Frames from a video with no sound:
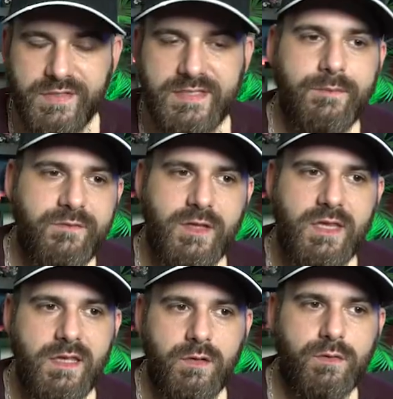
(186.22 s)
aussi ça me fait
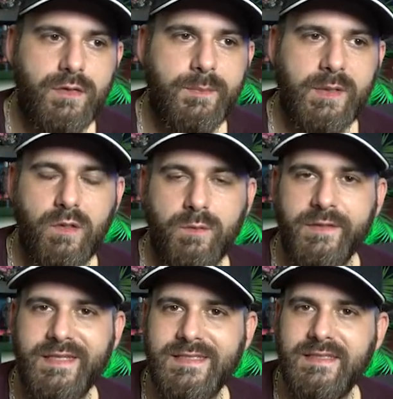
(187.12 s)
chier euh, que les prix
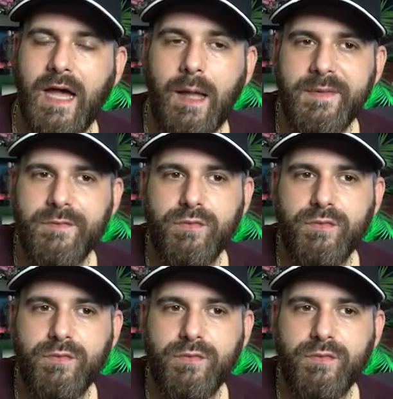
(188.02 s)
augmentent, etc., mais il